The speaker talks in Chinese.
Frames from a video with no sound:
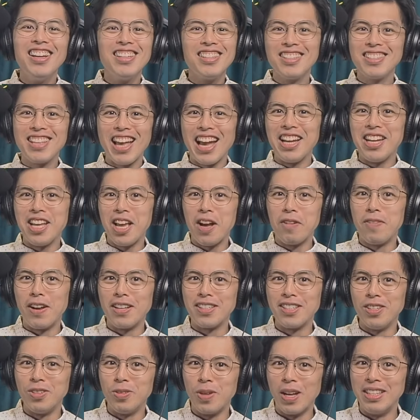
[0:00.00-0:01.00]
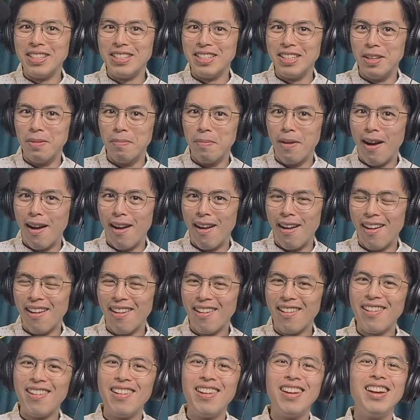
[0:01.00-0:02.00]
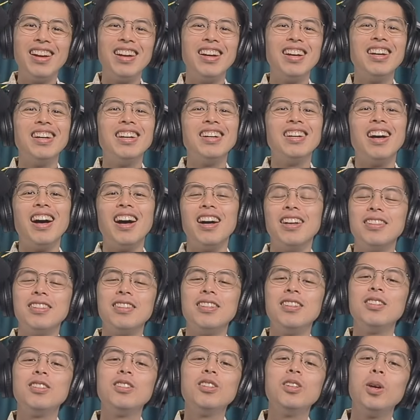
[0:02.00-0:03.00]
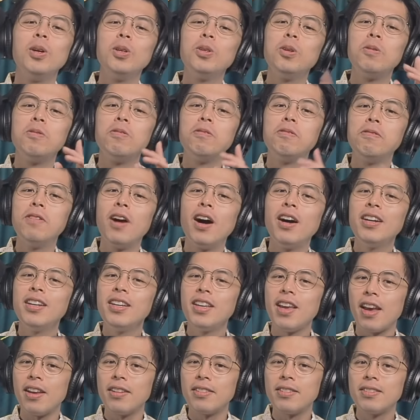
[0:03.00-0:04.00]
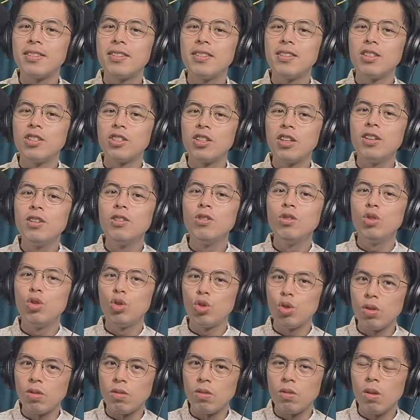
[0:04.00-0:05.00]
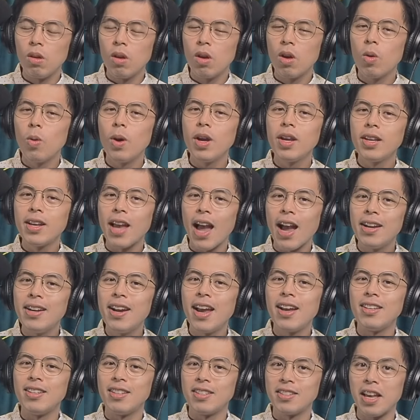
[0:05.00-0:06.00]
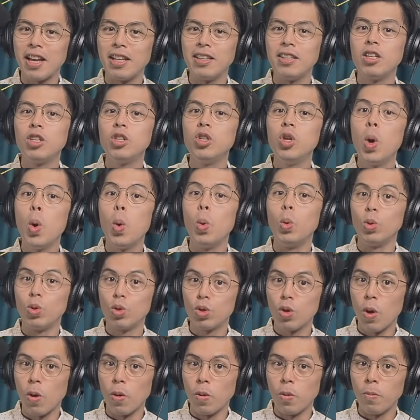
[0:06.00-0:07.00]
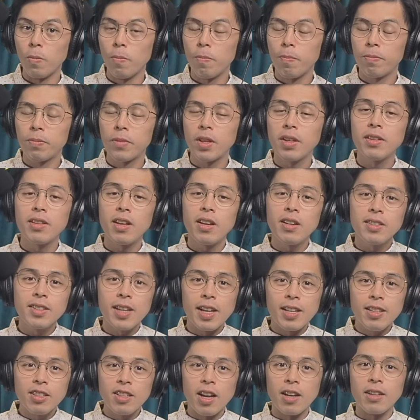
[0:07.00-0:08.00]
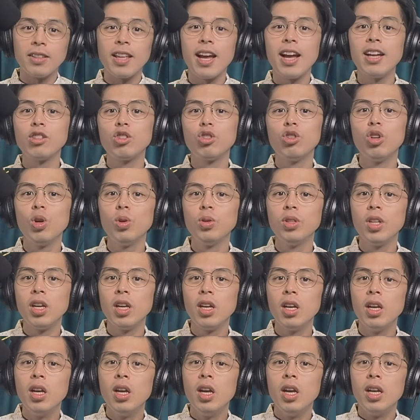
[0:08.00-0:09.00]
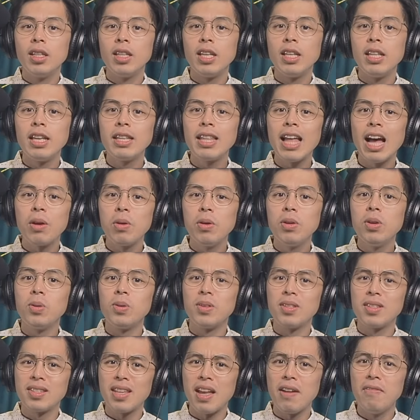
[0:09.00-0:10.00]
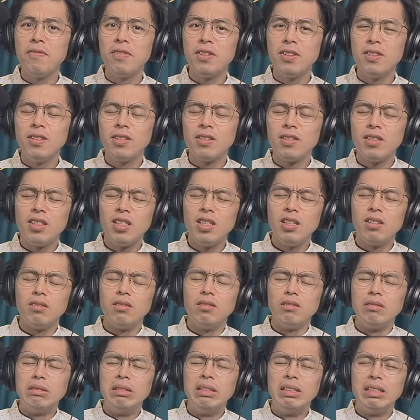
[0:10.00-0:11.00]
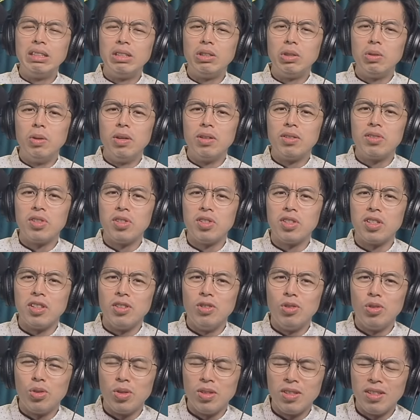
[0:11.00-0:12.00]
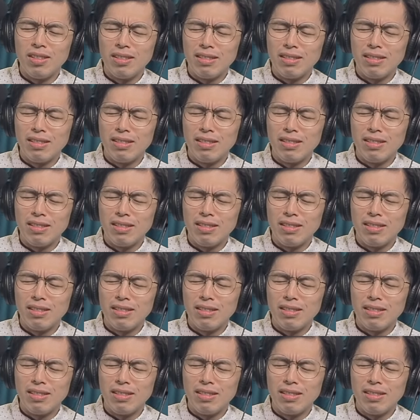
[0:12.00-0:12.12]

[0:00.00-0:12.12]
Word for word: 是猜你要发新专辑的吗？好，其实是有一种 fungus 真菌会感染蝉的幼虫。那等到蝉长大之后呢，体内大约有三分之一都会是真菌。